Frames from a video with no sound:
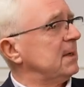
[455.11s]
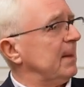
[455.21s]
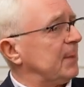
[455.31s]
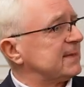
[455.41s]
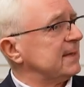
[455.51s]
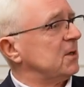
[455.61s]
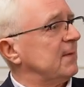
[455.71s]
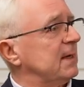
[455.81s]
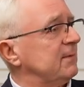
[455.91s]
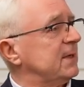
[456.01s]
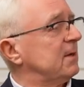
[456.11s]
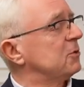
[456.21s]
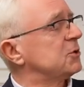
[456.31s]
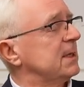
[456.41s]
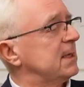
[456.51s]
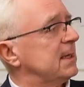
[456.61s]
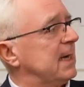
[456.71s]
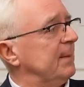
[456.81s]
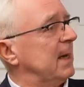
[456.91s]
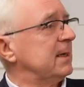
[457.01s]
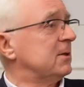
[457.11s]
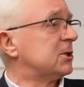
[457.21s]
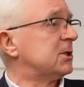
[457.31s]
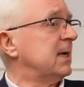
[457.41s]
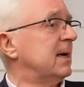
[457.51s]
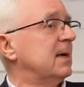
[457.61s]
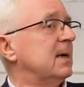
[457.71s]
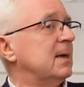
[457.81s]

reprezentowane w tych różnych gremiach, jednocześnie